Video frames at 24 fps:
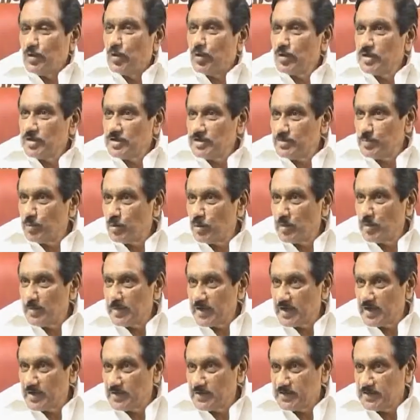నోటీస్ బోర్డు
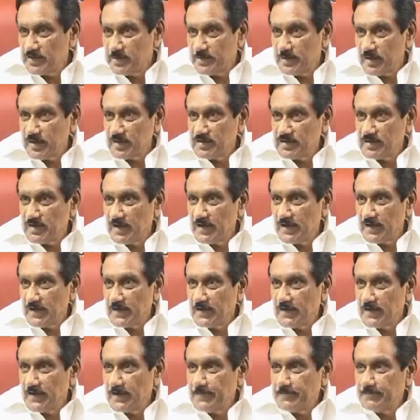పెట్టమని చెప్పడం
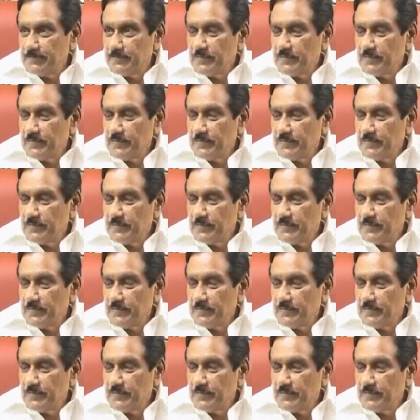జరిగింది